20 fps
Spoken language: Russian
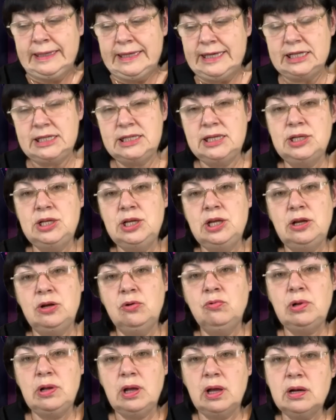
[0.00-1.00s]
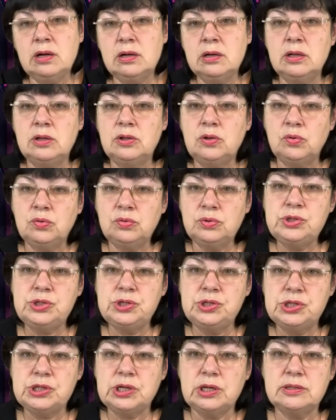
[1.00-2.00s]
если не регулярные, то
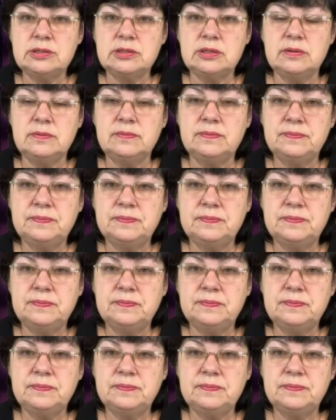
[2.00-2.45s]
очень часто.